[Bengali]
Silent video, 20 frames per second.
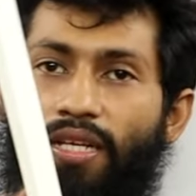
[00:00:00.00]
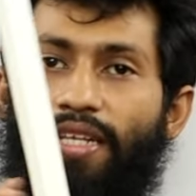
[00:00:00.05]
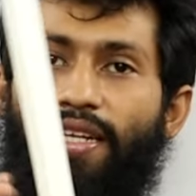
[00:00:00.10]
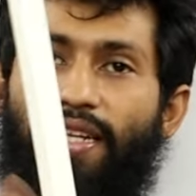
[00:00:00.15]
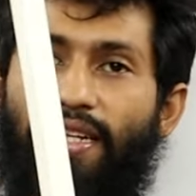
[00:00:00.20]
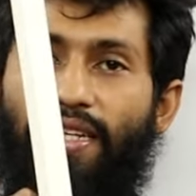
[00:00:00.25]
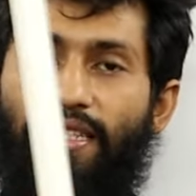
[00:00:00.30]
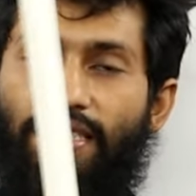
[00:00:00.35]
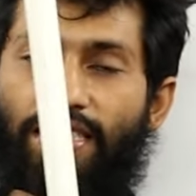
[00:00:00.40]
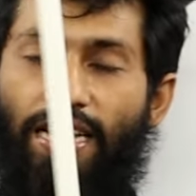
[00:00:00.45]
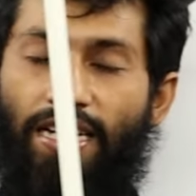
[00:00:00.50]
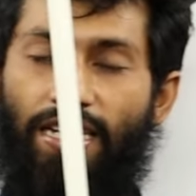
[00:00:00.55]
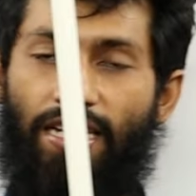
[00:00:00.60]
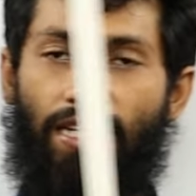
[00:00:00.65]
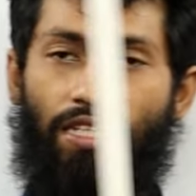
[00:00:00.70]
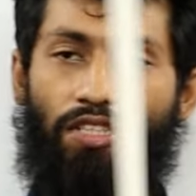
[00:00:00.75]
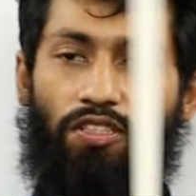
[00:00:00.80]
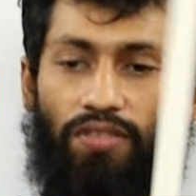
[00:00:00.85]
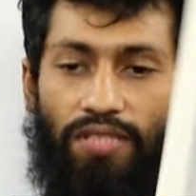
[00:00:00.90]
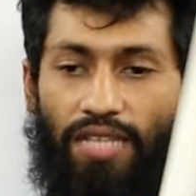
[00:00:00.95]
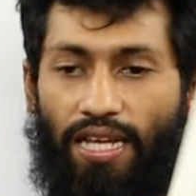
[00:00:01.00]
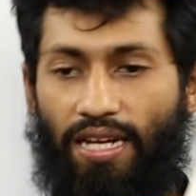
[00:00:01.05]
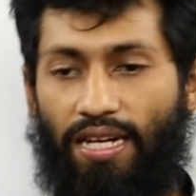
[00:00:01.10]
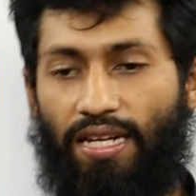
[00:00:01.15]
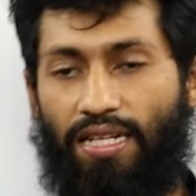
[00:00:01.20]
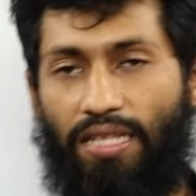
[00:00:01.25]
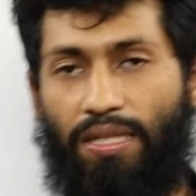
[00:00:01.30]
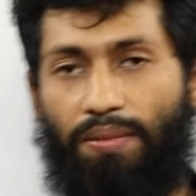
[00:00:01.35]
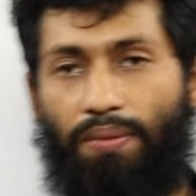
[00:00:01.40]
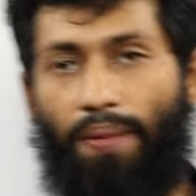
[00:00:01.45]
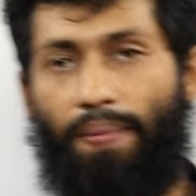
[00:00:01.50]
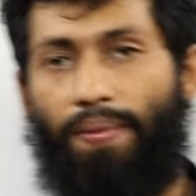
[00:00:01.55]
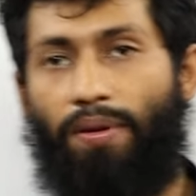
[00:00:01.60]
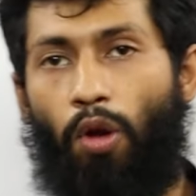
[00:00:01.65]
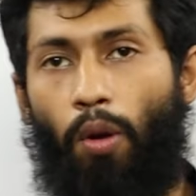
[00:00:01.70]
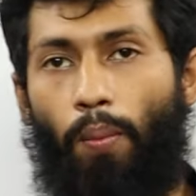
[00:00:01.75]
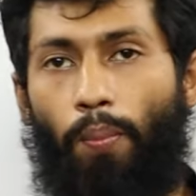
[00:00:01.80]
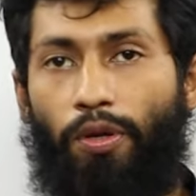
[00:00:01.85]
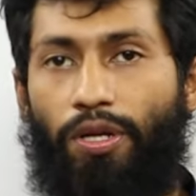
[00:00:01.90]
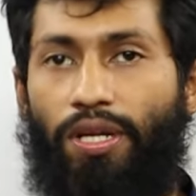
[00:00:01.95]
এটা একটা চ্যানেল তো চ্যানেল কিভাবে
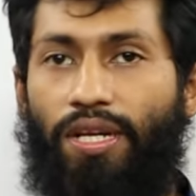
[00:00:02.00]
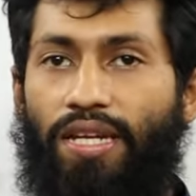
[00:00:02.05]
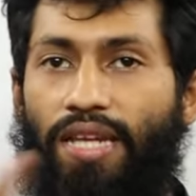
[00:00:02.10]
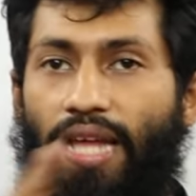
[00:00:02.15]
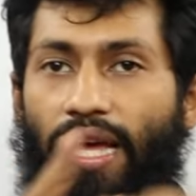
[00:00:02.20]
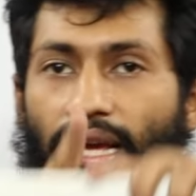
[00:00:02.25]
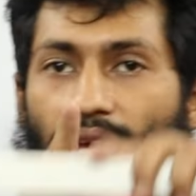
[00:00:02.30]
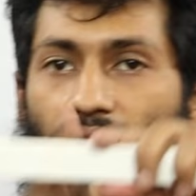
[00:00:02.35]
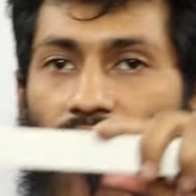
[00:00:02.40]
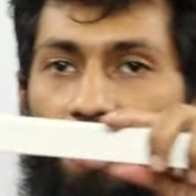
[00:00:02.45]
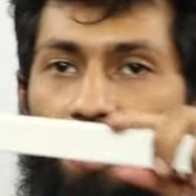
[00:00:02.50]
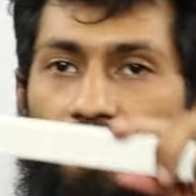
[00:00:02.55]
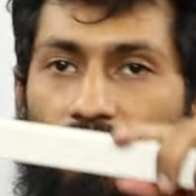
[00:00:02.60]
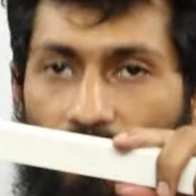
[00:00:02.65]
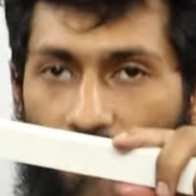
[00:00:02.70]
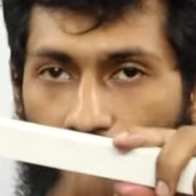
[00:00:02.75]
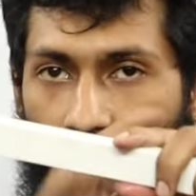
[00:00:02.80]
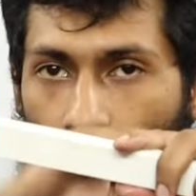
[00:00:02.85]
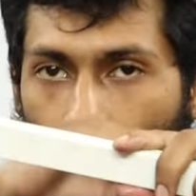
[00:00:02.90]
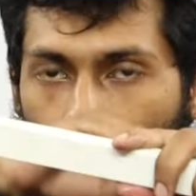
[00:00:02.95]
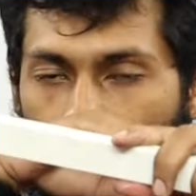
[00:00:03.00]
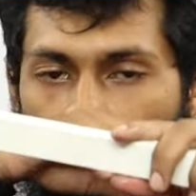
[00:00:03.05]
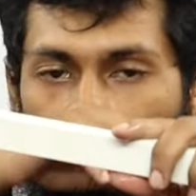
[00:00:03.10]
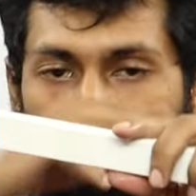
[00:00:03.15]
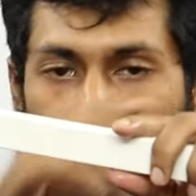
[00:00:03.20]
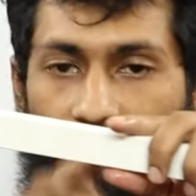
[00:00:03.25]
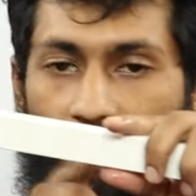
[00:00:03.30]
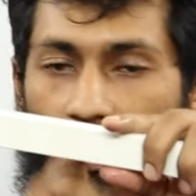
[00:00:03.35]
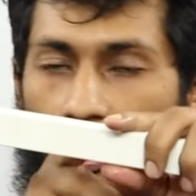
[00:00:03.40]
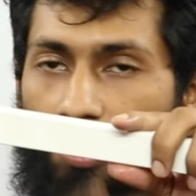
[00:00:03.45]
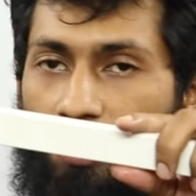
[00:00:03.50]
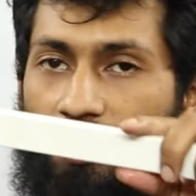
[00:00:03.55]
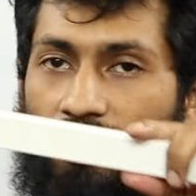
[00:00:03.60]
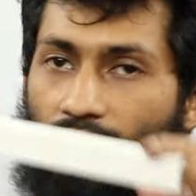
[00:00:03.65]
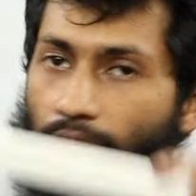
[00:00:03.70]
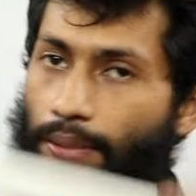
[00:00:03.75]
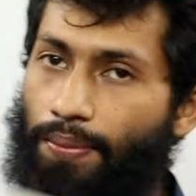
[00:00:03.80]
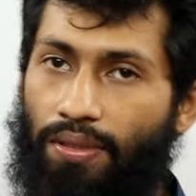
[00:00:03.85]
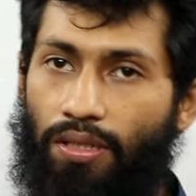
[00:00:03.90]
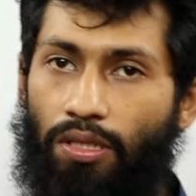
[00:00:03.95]
নব্বই ডিগ্রি অ্যাঙ্গেলে কাটতে হয়
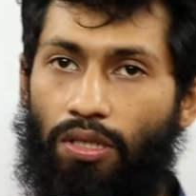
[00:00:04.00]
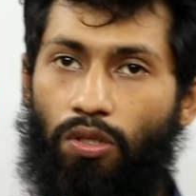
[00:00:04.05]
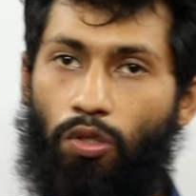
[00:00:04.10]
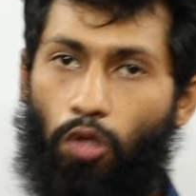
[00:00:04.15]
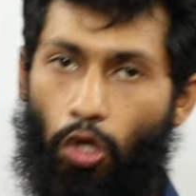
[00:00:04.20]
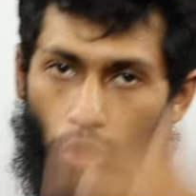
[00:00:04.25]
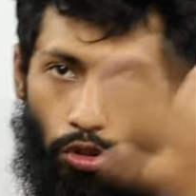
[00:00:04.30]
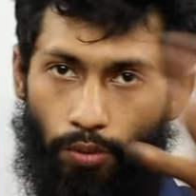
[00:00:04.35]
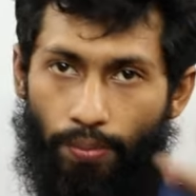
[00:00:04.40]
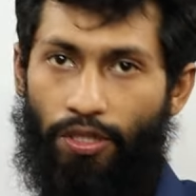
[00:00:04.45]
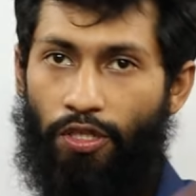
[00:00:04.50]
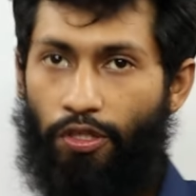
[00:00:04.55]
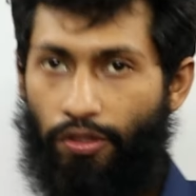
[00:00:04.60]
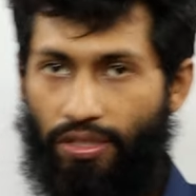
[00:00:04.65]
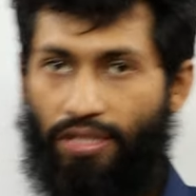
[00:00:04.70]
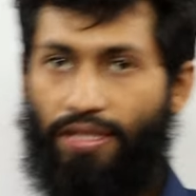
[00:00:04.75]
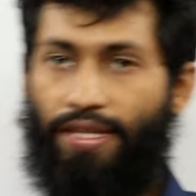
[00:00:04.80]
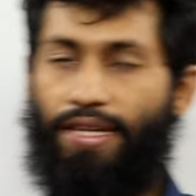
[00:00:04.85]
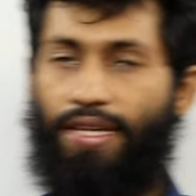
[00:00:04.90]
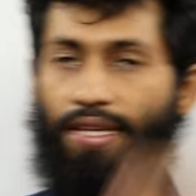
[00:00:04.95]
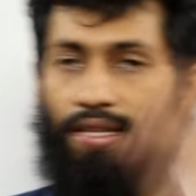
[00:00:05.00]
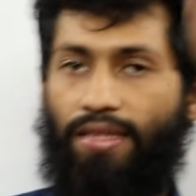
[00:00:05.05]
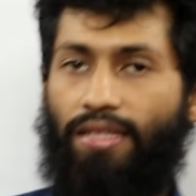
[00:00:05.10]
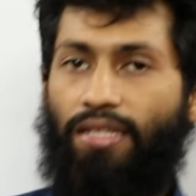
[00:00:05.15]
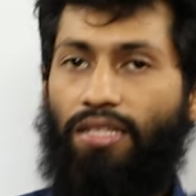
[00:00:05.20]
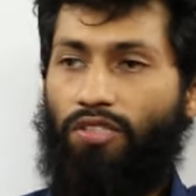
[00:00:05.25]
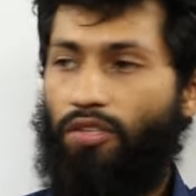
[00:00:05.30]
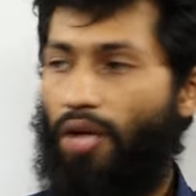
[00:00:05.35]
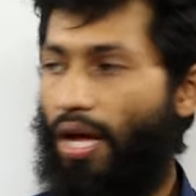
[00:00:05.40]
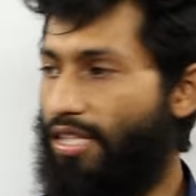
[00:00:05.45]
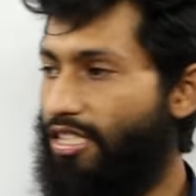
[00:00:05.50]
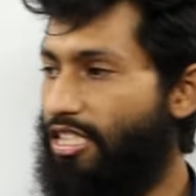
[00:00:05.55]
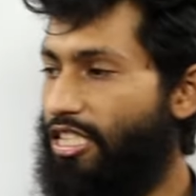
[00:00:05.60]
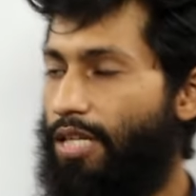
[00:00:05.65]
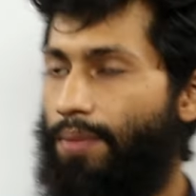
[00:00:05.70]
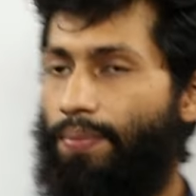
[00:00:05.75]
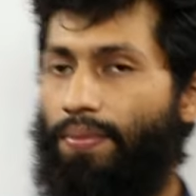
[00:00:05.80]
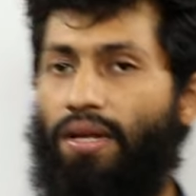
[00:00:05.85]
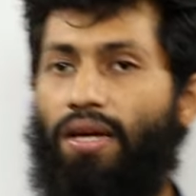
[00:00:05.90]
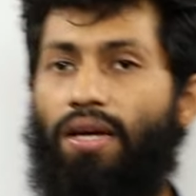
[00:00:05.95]
সেটা আমি গত ভিডিওতে দেখিয়েছি তো আজকে
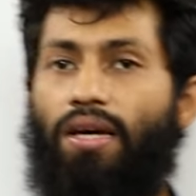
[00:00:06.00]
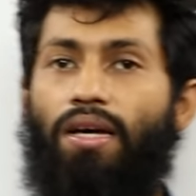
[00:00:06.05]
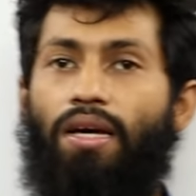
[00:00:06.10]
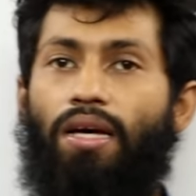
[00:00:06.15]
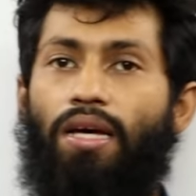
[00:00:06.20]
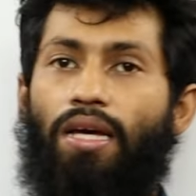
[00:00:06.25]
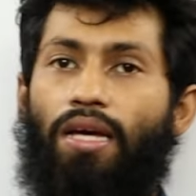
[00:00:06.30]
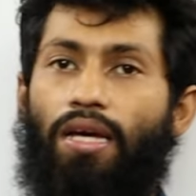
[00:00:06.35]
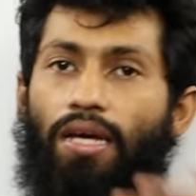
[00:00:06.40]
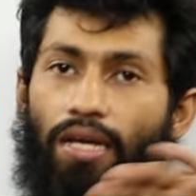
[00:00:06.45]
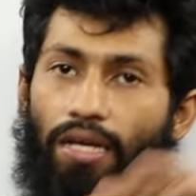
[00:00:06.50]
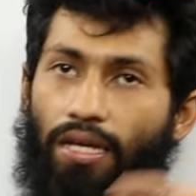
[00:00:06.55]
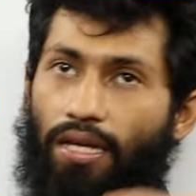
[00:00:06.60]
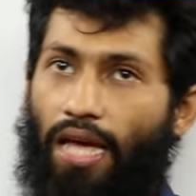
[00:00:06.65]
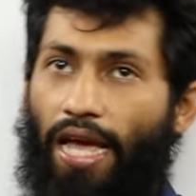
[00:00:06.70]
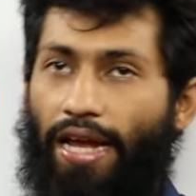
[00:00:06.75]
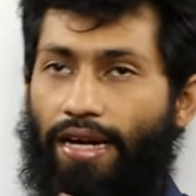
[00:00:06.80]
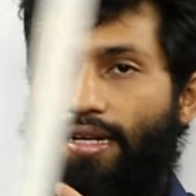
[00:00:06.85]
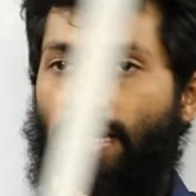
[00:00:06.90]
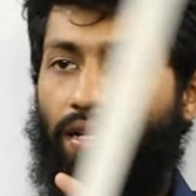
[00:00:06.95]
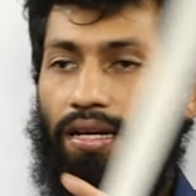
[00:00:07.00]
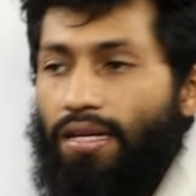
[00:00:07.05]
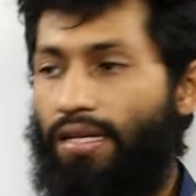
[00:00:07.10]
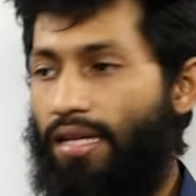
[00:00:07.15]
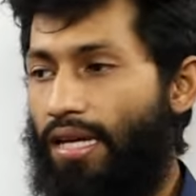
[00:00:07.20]
আমরা একটা